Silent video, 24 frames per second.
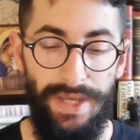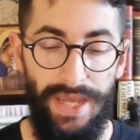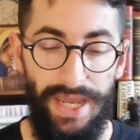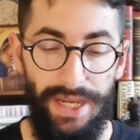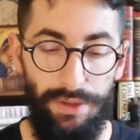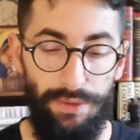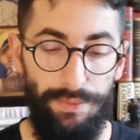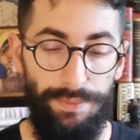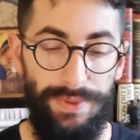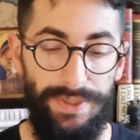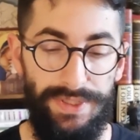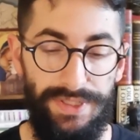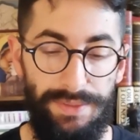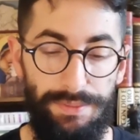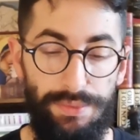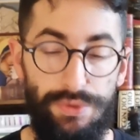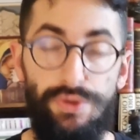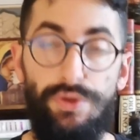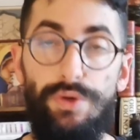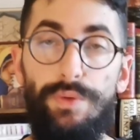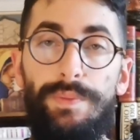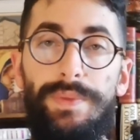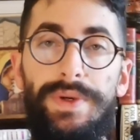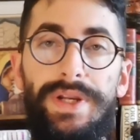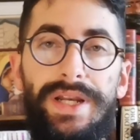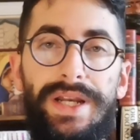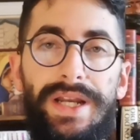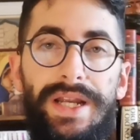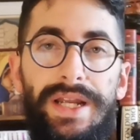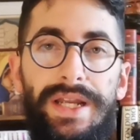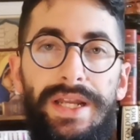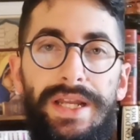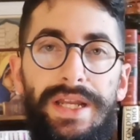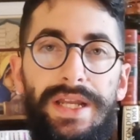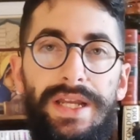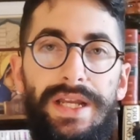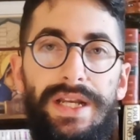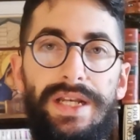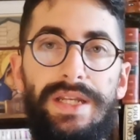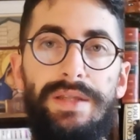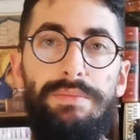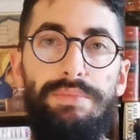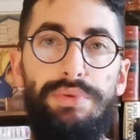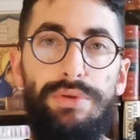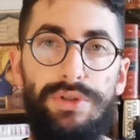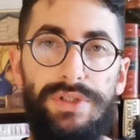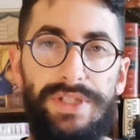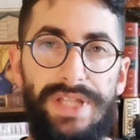Ecco, per esempio, scoprire
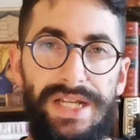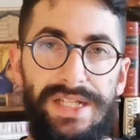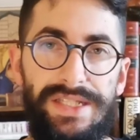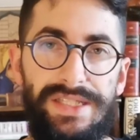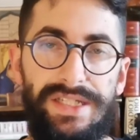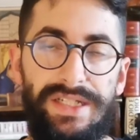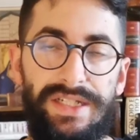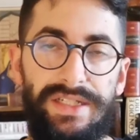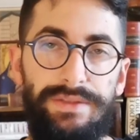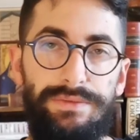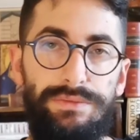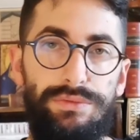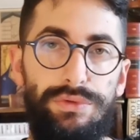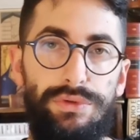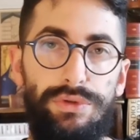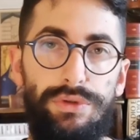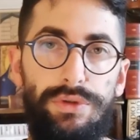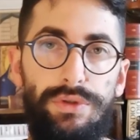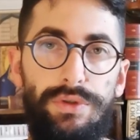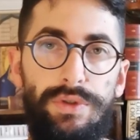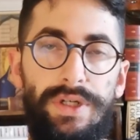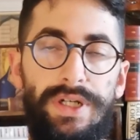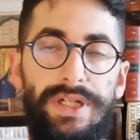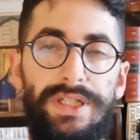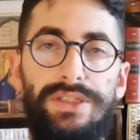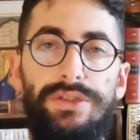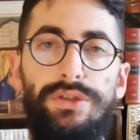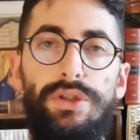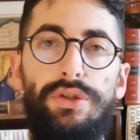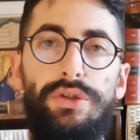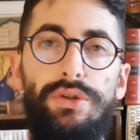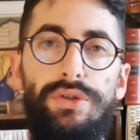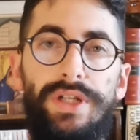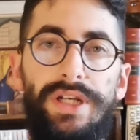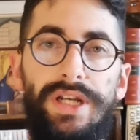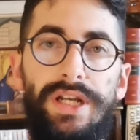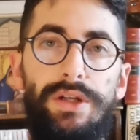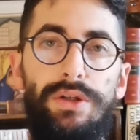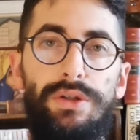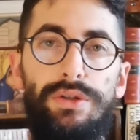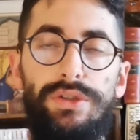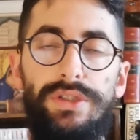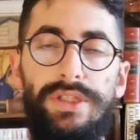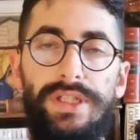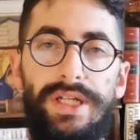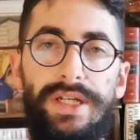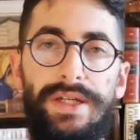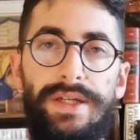l'importanza che ha avuto Antonio nella
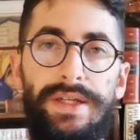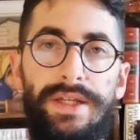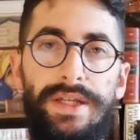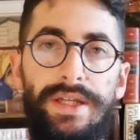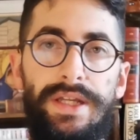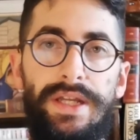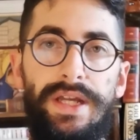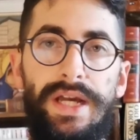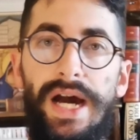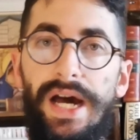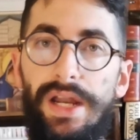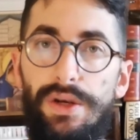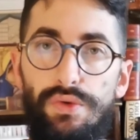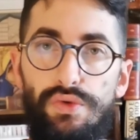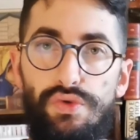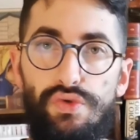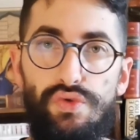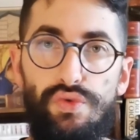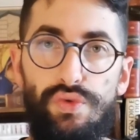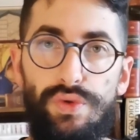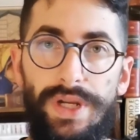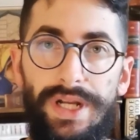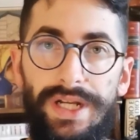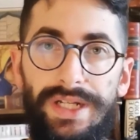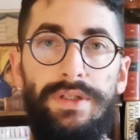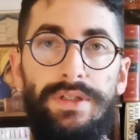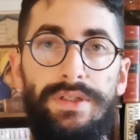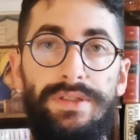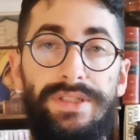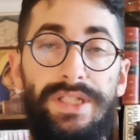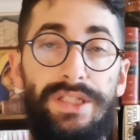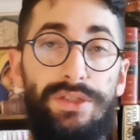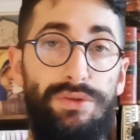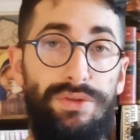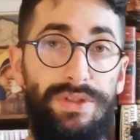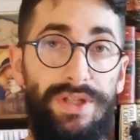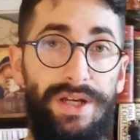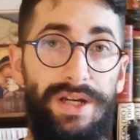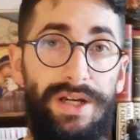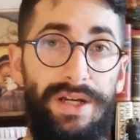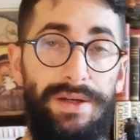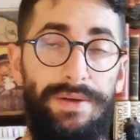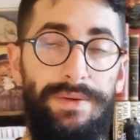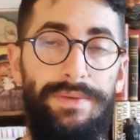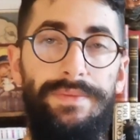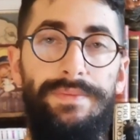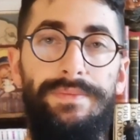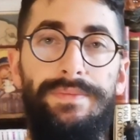lotta all'usura, tanto
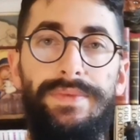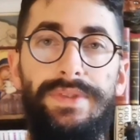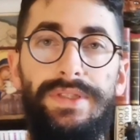da,